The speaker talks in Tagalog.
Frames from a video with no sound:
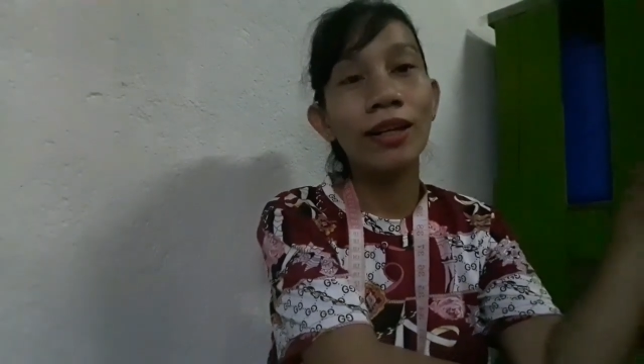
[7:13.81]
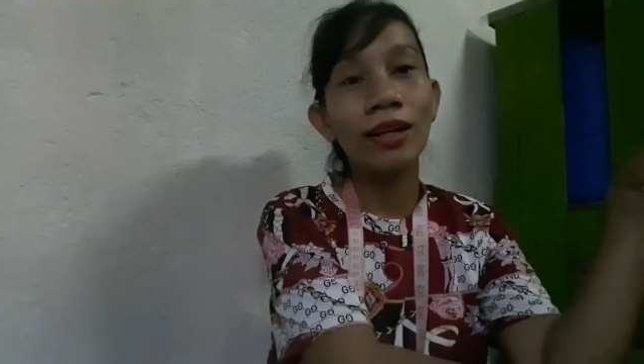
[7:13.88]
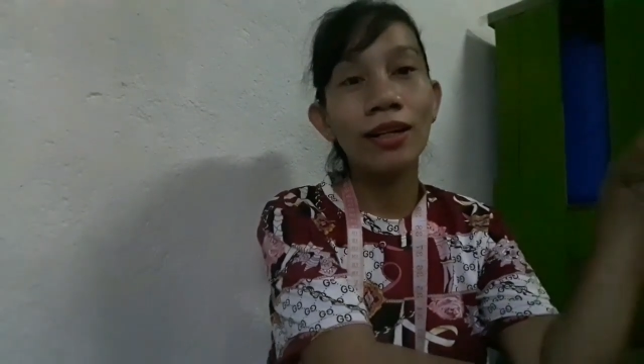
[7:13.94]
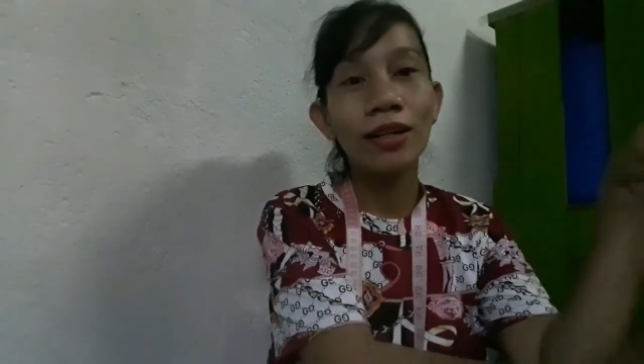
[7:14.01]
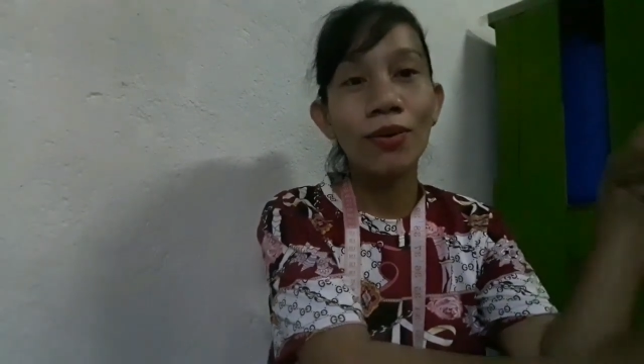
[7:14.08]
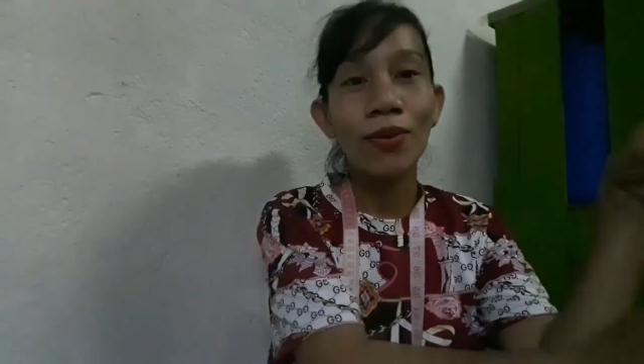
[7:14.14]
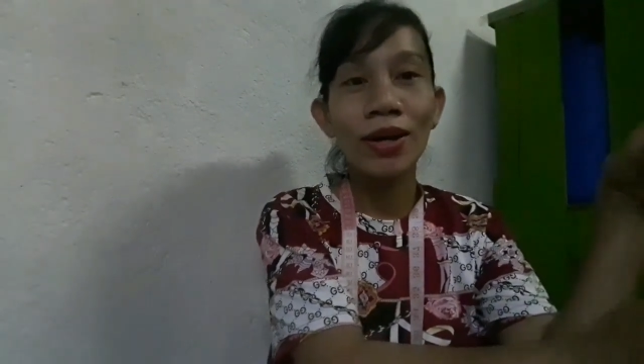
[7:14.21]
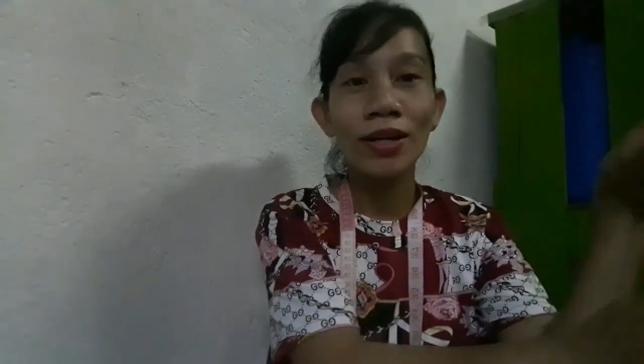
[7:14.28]

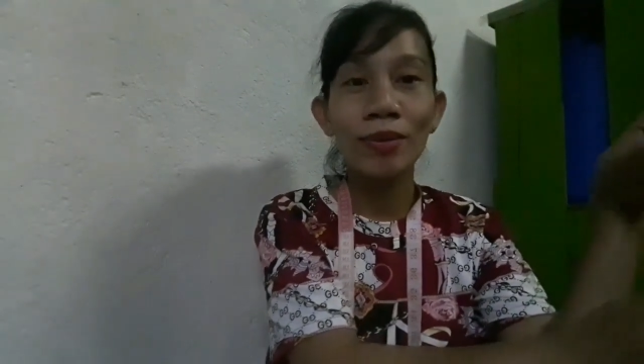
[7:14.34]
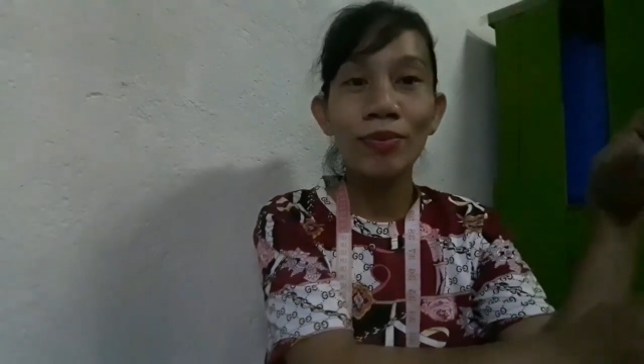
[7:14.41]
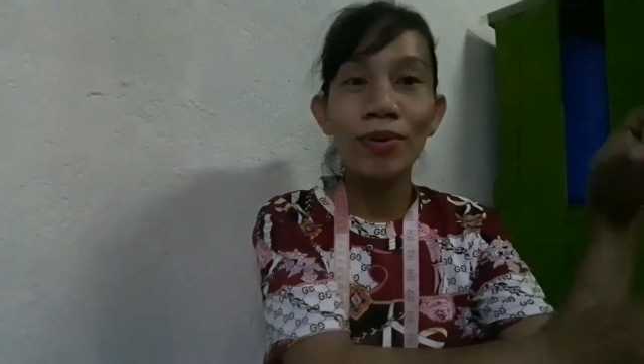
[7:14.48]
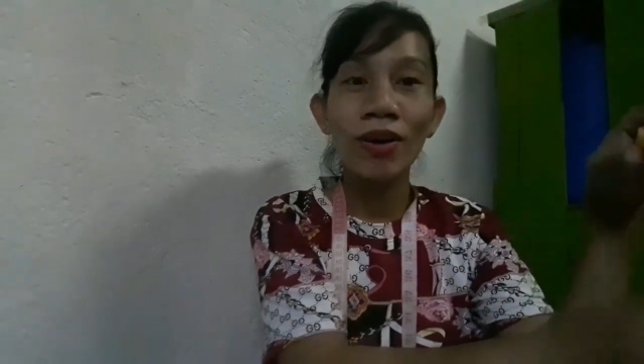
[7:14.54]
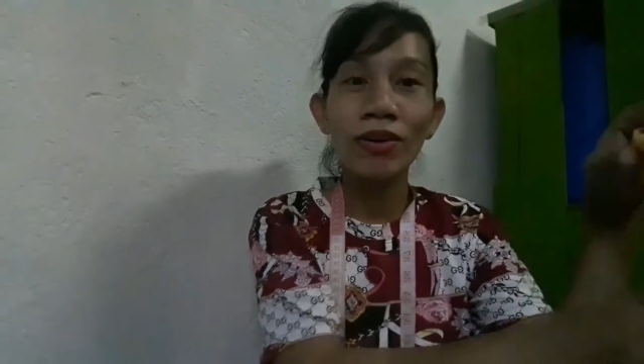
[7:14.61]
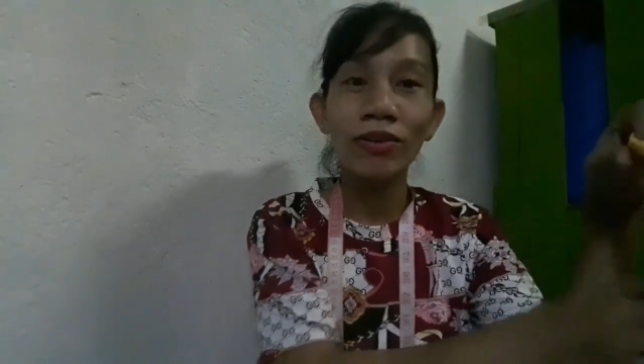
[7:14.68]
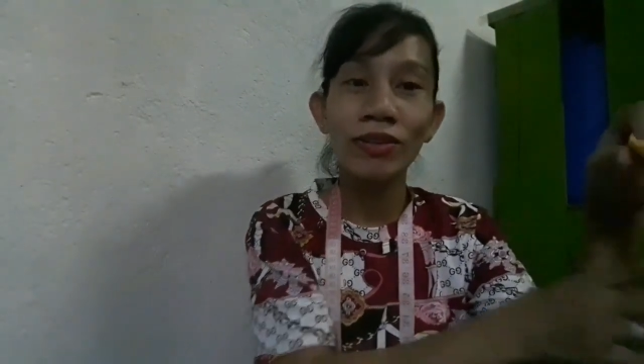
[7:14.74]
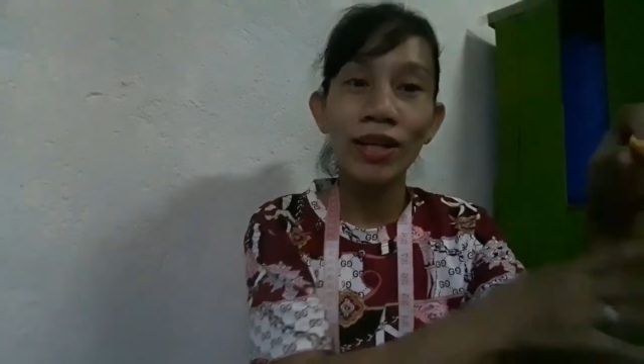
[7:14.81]
Nakagawa na po
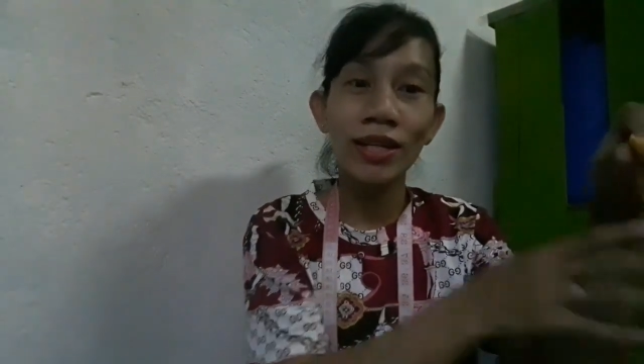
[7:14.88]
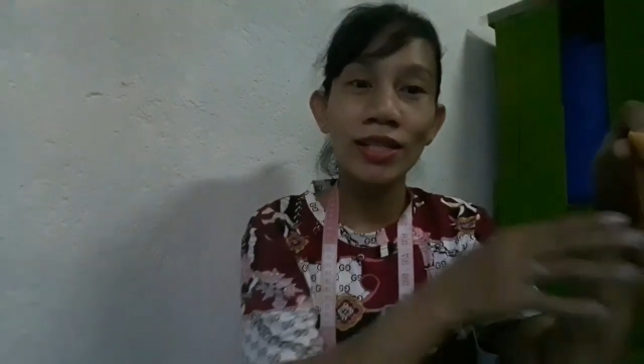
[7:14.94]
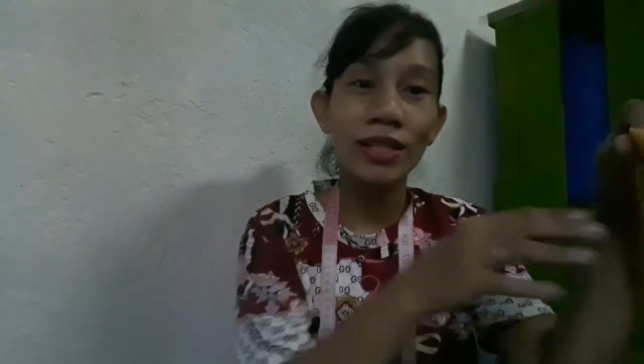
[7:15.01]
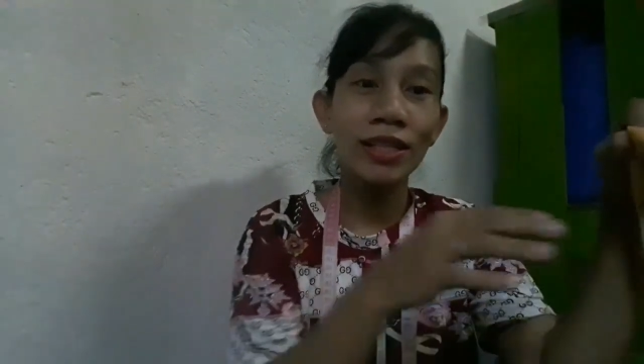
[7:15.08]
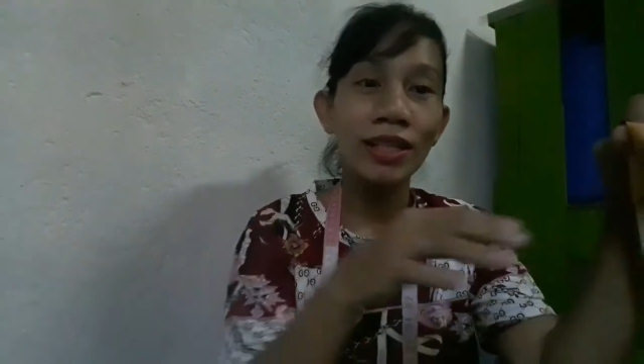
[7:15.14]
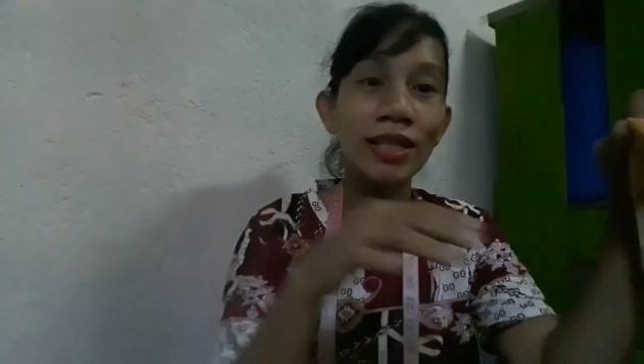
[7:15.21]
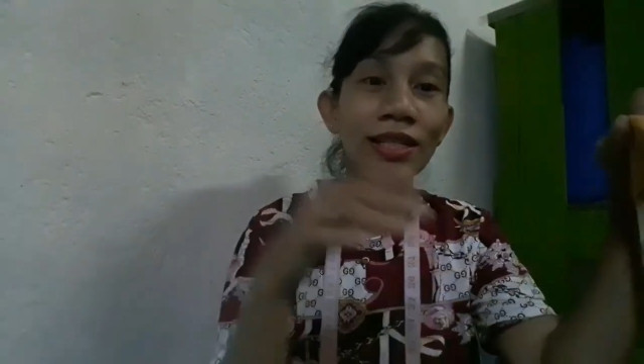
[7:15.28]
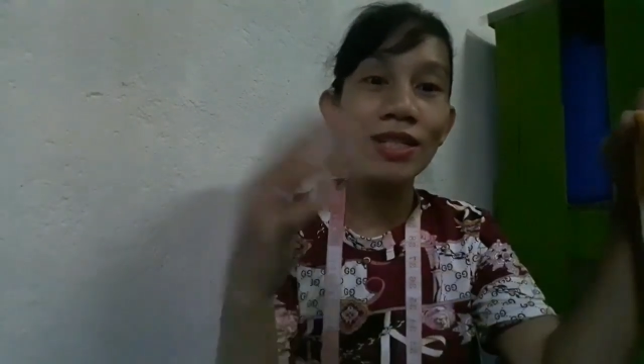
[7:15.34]
ako ng
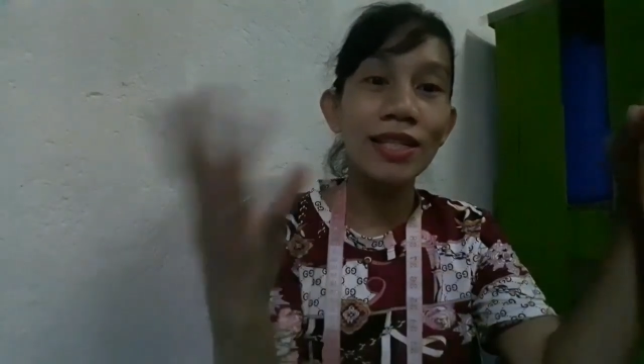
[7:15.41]
king